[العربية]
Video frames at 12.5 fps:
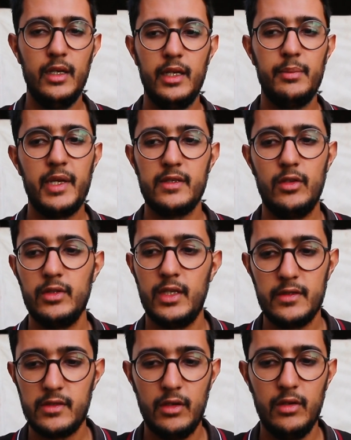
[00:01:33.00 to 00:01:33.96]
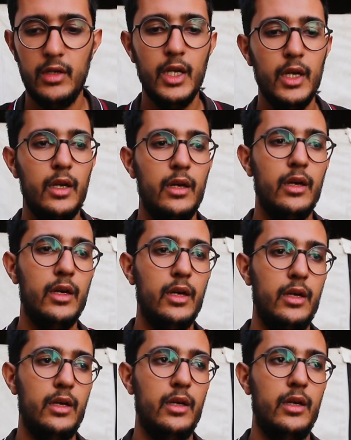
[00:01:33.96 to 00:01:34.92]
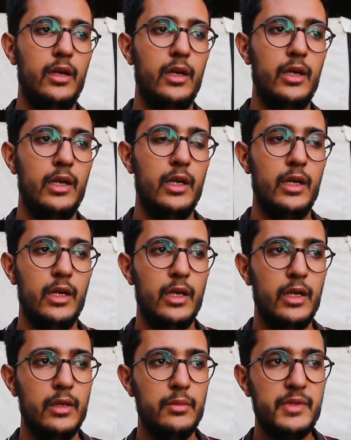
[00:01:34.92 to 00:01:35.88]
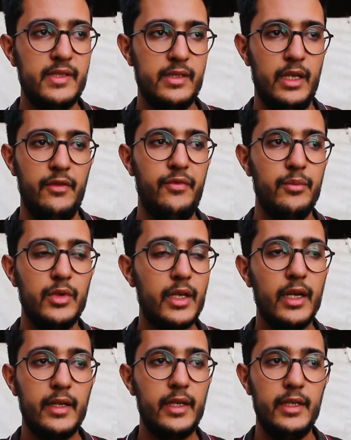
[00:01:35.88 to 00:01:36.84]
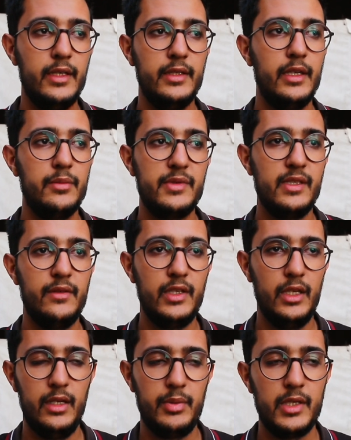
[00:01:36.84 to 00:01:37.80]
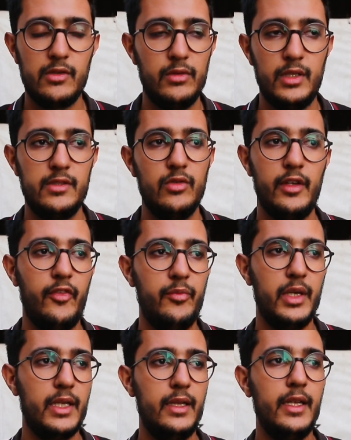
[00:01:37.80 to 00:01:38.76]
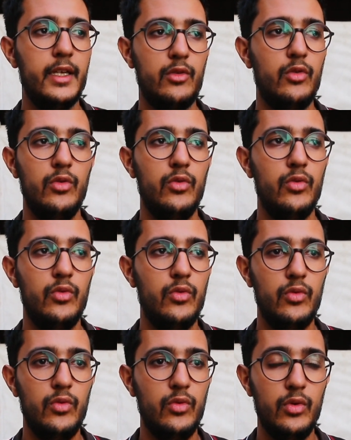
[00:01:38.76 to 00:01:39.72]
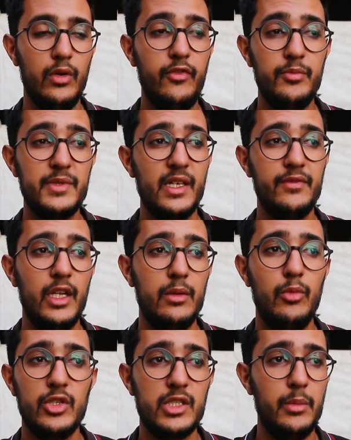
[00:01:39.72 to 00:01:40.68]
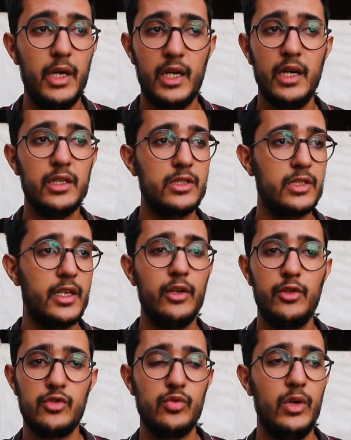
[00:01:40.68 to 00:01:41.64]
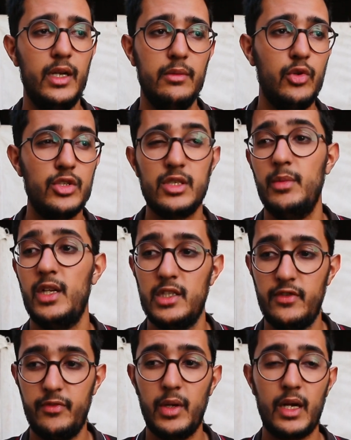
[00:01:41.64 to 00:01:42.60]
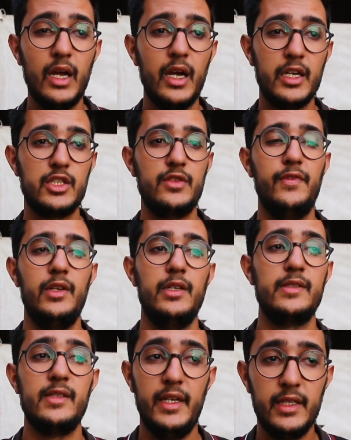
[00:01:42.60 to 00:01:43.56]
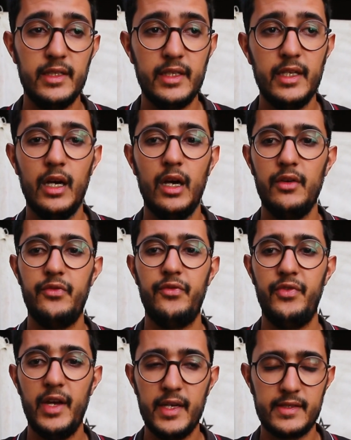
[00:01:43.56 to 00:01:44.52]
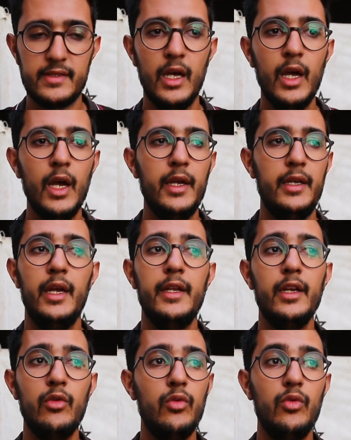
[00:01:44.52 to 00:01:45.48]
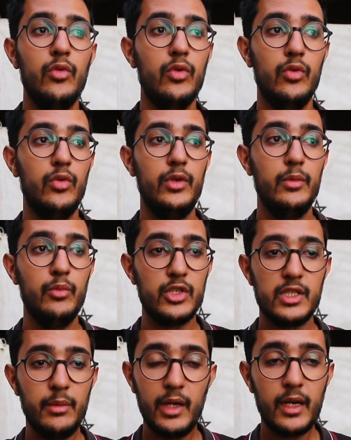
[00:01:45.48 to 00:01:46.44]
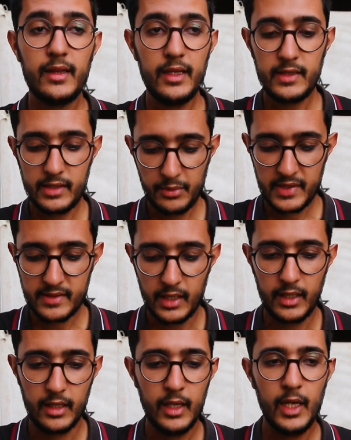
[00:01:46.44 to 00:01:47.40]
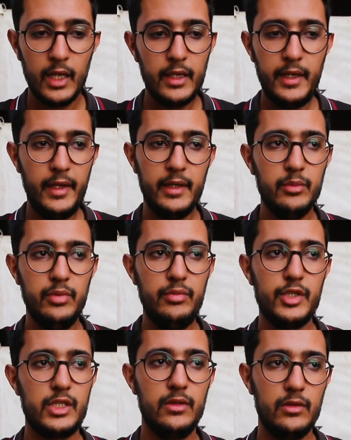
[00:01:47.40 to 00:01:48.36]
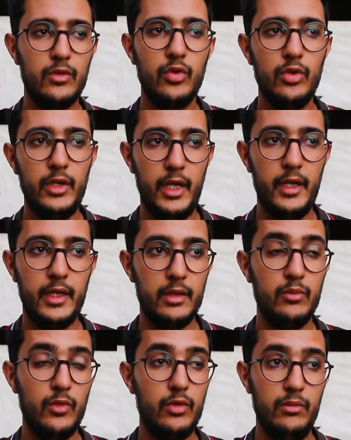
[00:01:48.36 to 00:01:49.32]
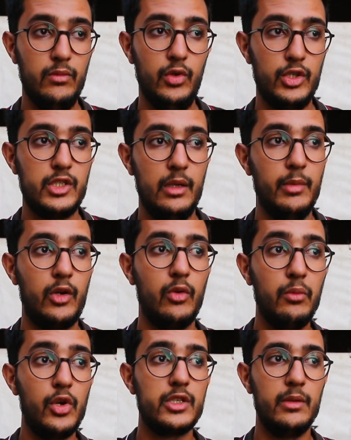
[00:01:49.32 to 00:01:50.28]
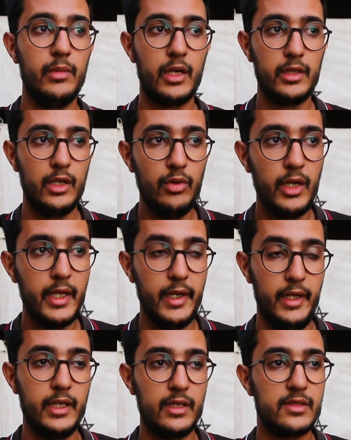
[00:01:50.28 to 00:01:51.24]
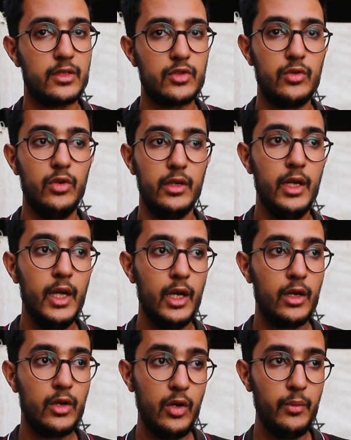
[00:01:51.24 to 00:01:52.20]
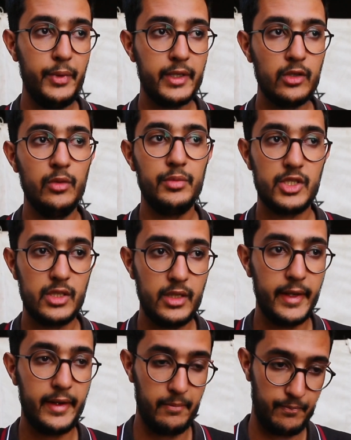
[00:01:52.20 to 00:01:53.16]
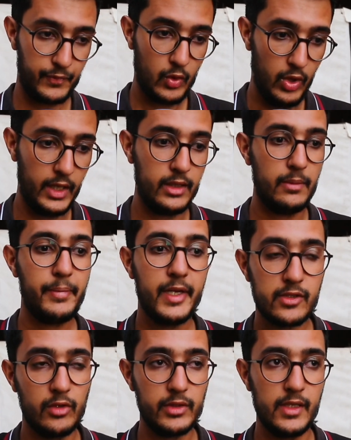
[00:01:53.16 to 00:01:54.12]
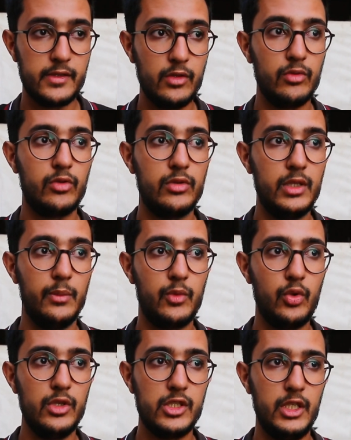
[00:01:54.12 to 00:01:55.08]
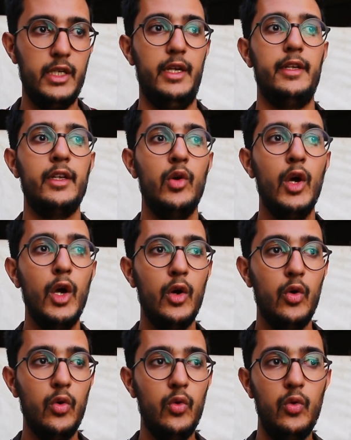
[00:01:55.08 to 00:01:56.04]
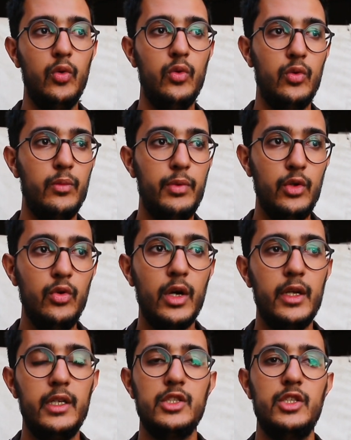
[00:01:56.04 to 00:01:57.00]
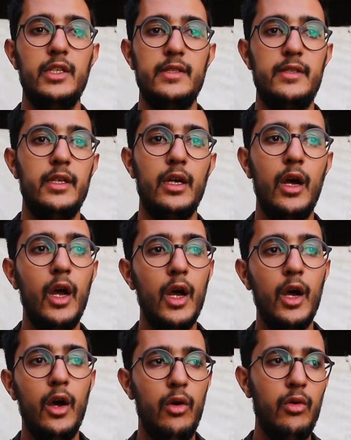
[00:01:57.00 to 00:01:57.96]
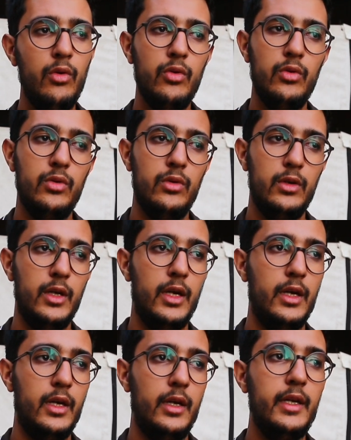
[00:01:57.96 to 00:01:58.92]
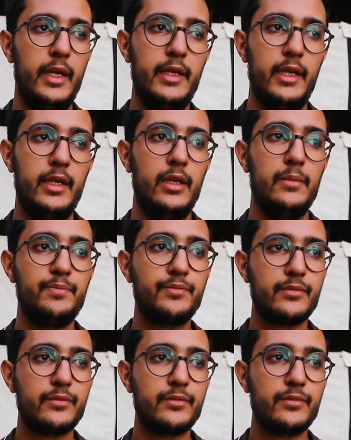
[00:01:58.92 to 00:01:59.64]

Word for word: لي بريزونطاسيون آه، بزاف كان كيدير بزاف ديال لي بريزونطاسيون كيف ما قلت لك وفي بزاف ديال المؤتمرات كيلكو سوا المؤتمرات في مراكش في السعيديه في فاس يعني المؤتمرات ليس بالسهل يعني باش نقولوا يعني مؤتمر ومؤتمر دولي يعني خصك تكون كومبيتون باش دير واحد البريزونطاسيون قدام كل شيء يعني وباللغه الانجليزيه آه، يعني